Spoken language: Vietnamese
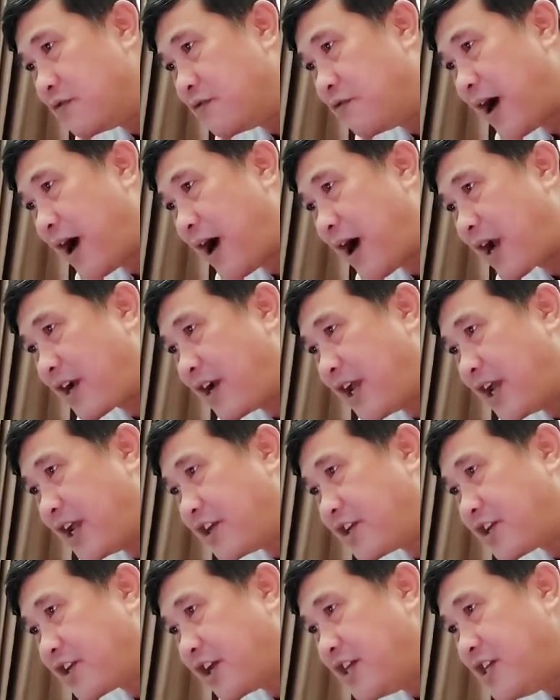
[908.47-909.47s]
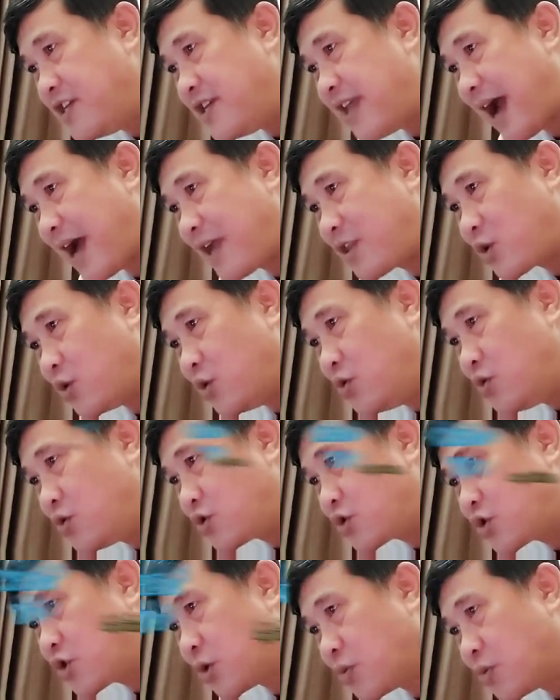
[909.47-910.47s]
và đầy rẫy giả thú
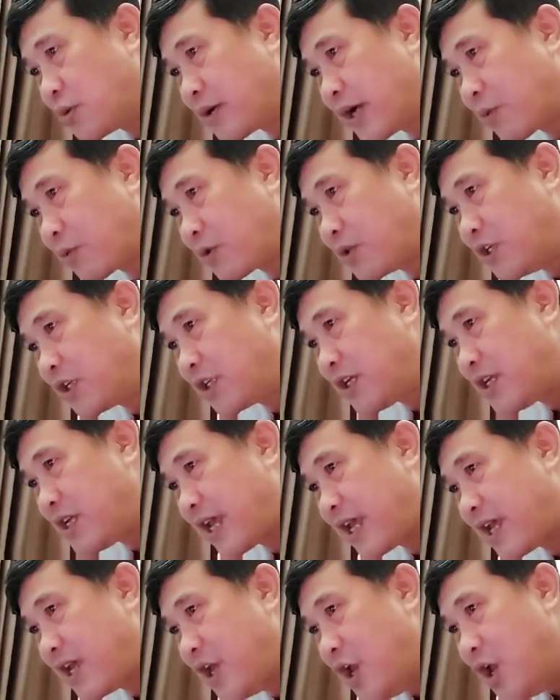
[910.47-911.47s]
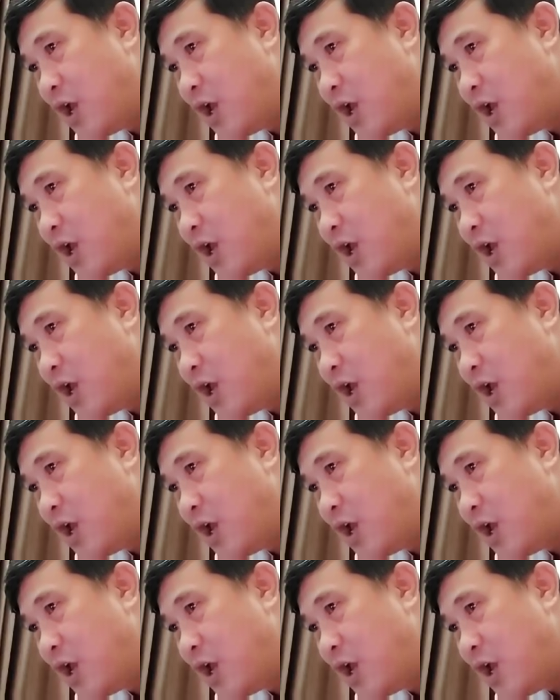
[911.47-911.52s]
trùng độc như thế này,